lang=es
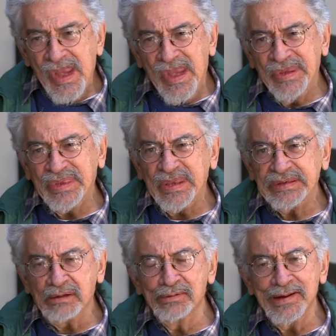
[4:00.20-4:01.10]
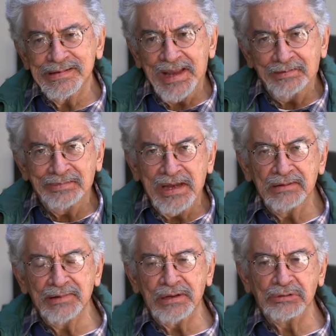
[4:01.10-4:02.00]
Intentamos hacer la
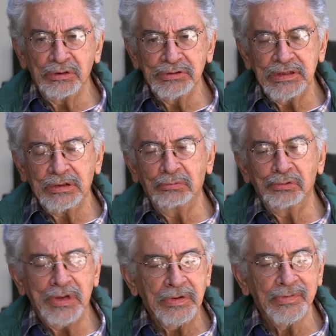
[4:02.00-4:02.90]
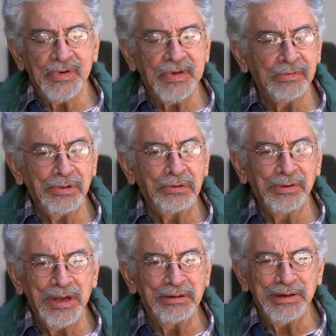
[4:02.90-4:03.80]
película, entonces no pudimos, no
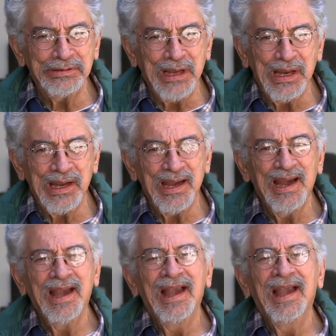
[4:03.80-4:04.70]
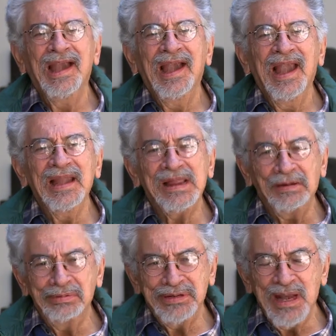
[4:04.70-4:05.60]
pudimos levantar el
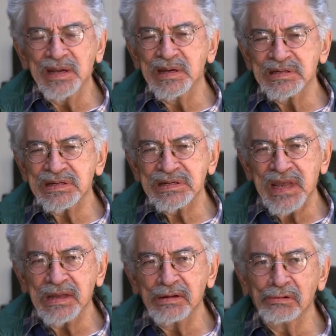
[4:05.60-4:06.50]
capital necesario.